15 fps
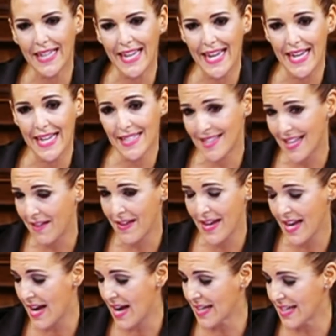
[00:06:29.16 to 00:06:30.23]
que
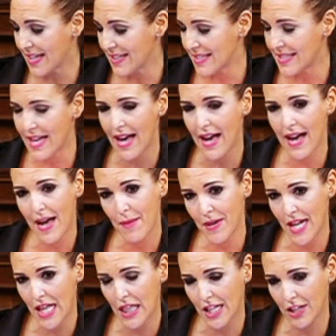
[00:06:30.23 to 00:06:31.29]
sabe a quién está
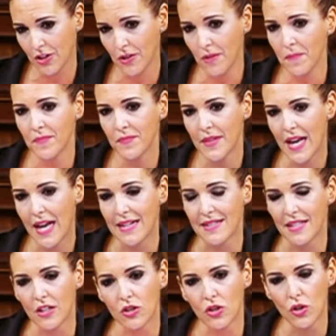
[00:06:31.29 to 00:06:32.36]
amenazando al
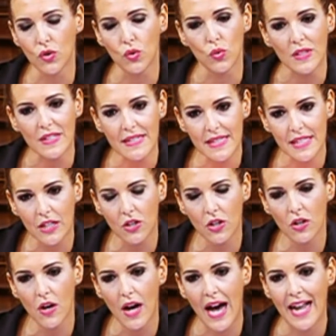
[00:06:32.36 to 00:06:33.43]
sector
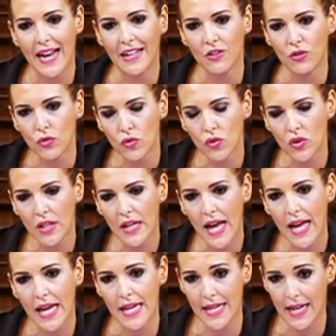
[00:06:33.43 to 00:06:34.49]
turístico, a la
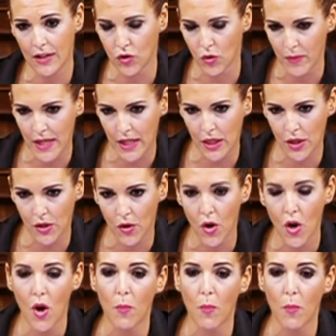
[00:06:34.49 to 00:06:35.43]
industria y al comercio,